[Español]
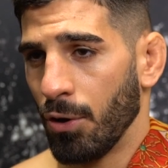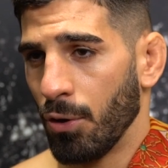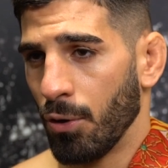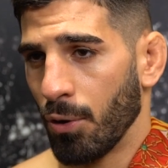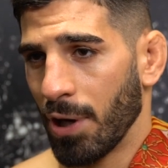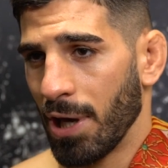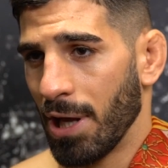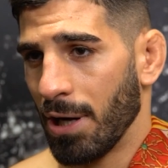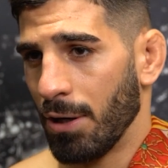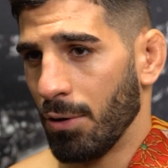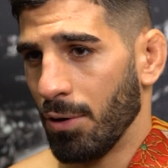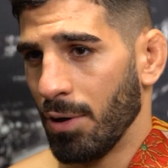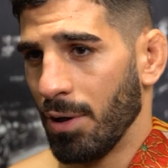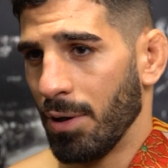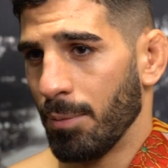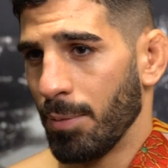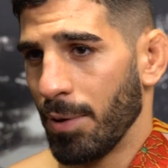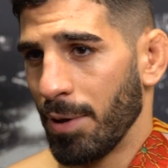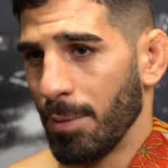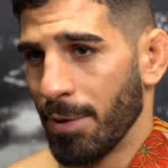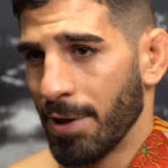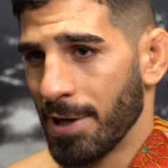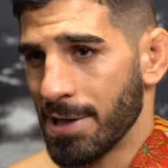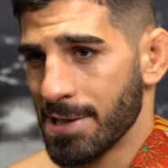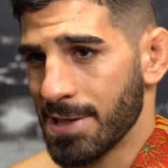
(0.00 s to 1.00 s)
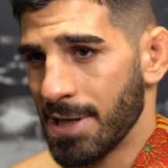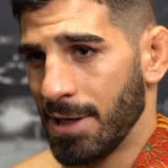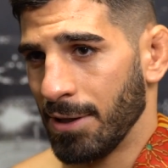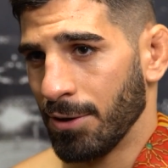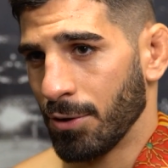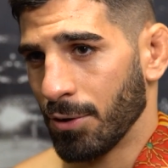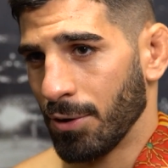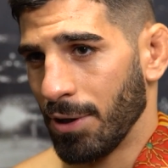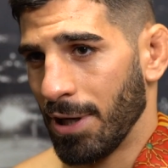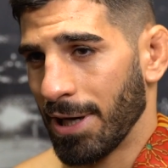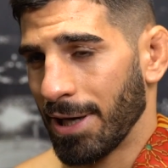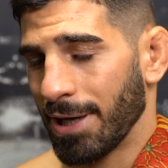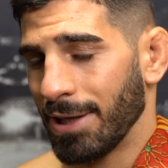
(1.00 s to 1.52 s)
Noquearlo en el primer
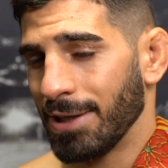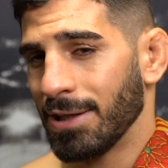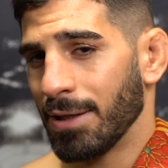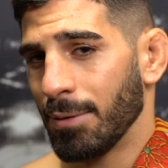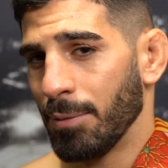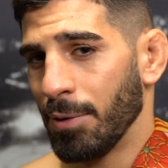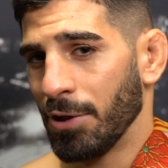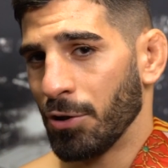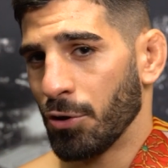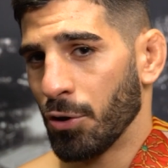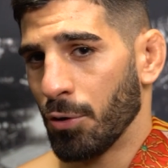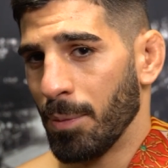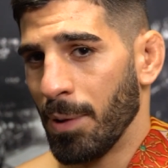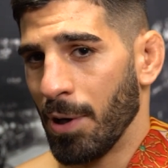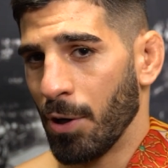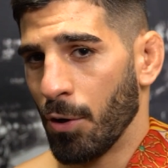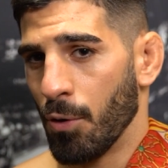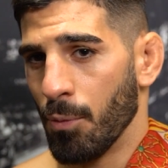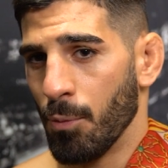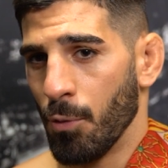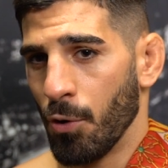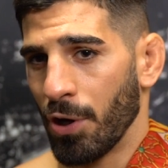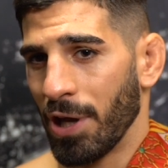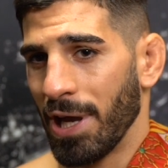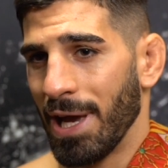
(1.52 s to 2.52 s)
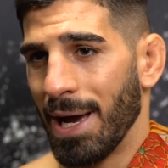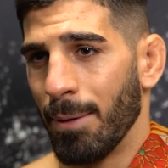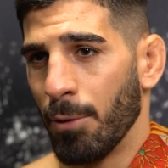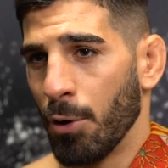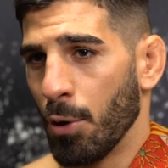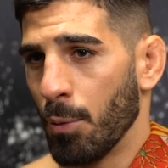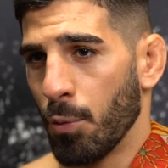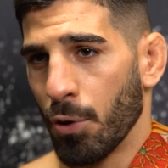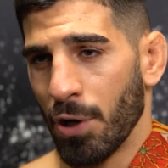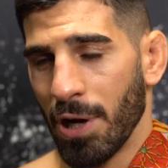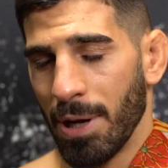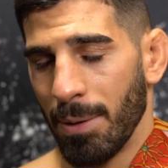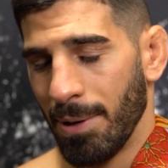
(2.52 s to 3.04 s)
asalto. La gente me toma como que
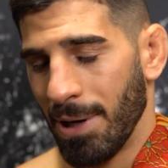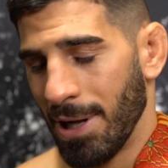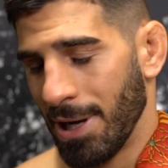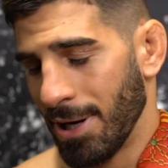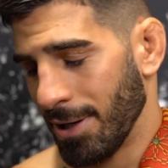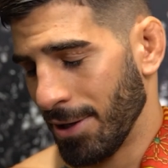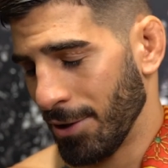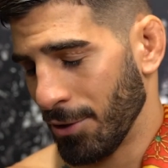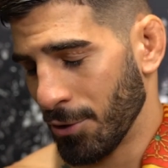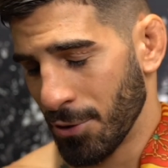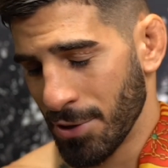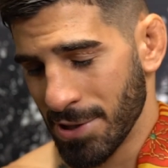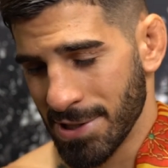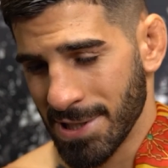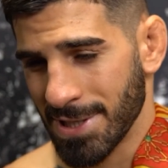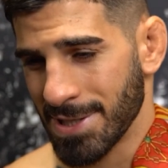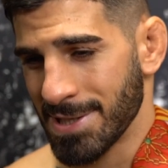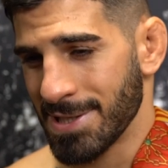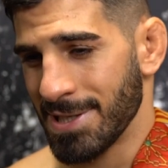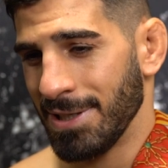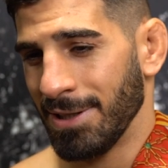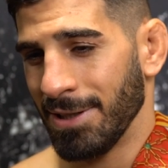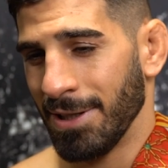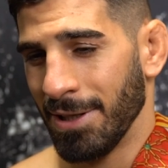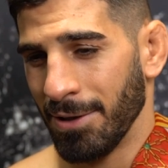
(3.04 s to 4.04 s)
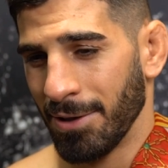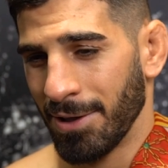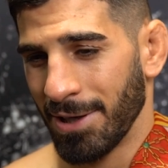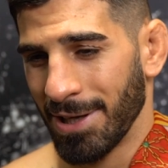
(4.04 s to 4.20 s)
hablo por hablar y no es así.